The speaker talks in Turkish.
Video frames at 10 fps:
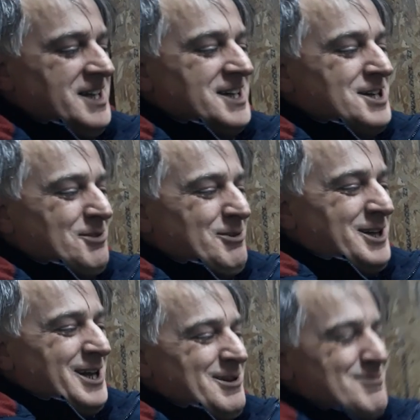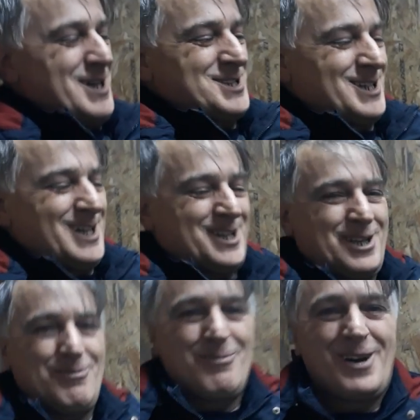41 kere maşallah
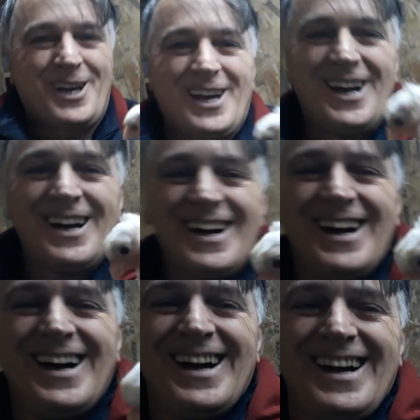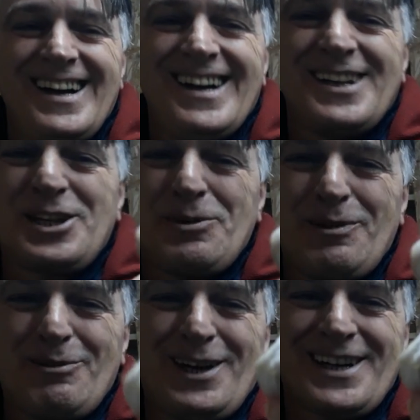tipe bak ya.
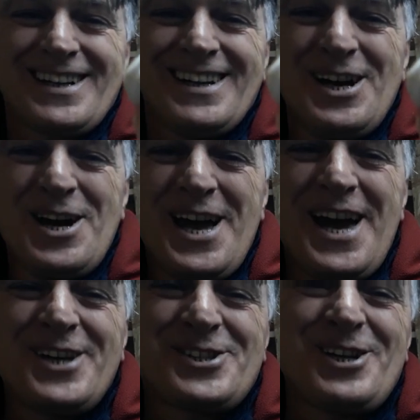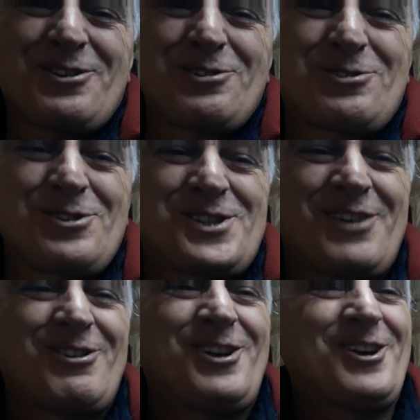Tipe bak. Her şeyin küçüğü
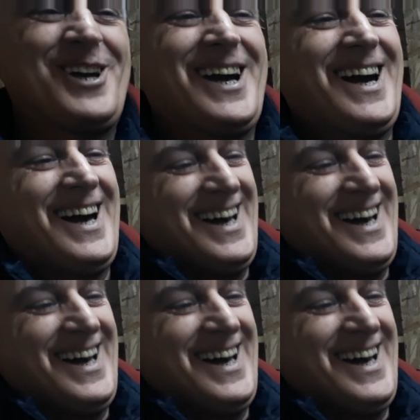seviliyor ya.